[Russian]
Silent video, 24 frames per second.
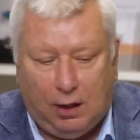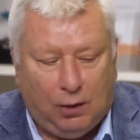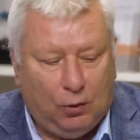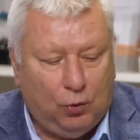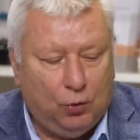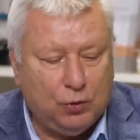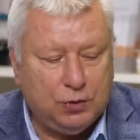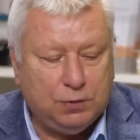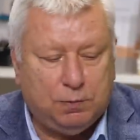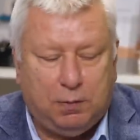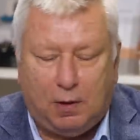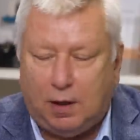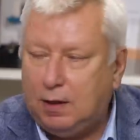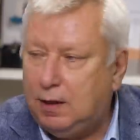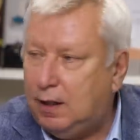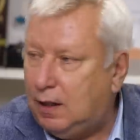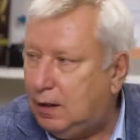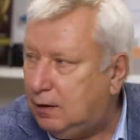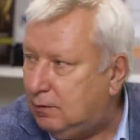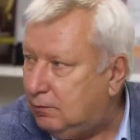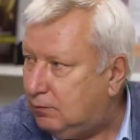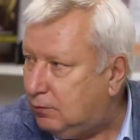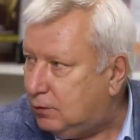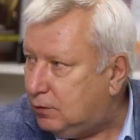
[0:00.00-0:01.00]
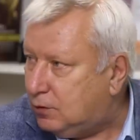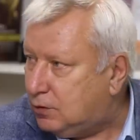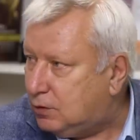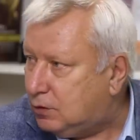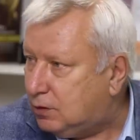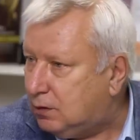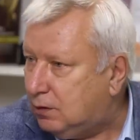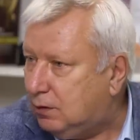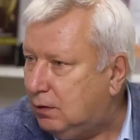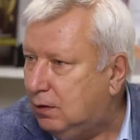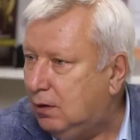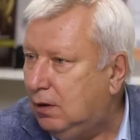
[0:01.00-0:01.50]

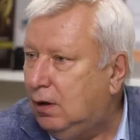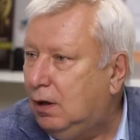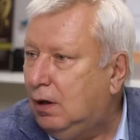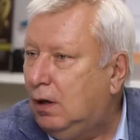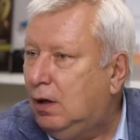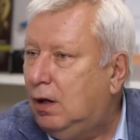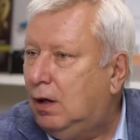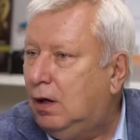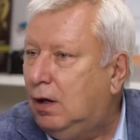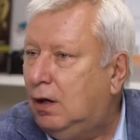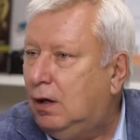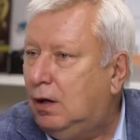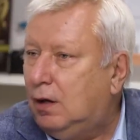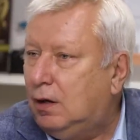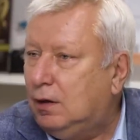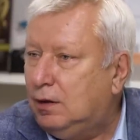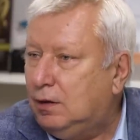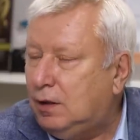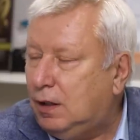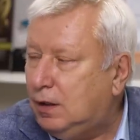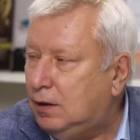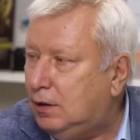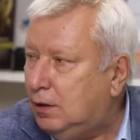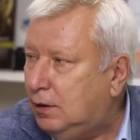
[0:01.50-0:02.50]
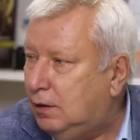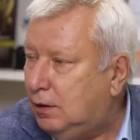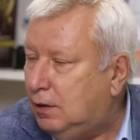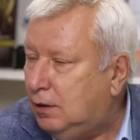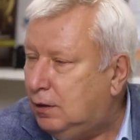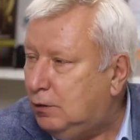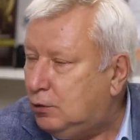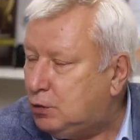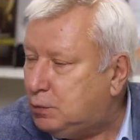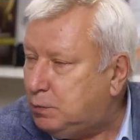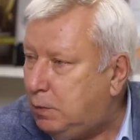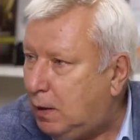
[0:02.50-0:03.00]
успокаивающие.
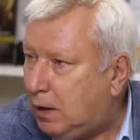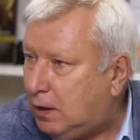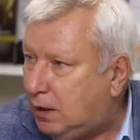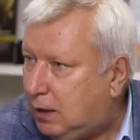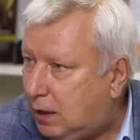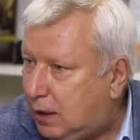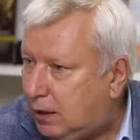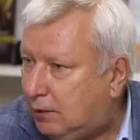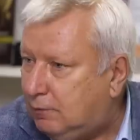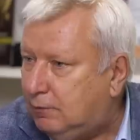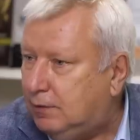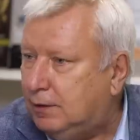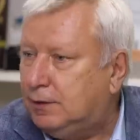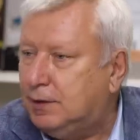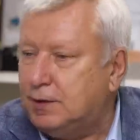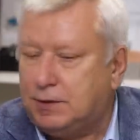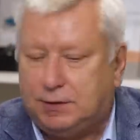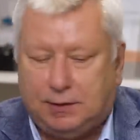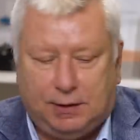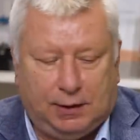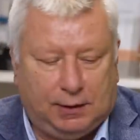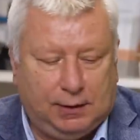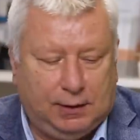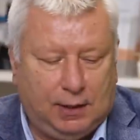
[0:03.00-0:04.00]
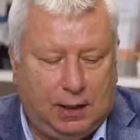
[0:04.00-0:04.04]
Э, успокаивает, так сказать.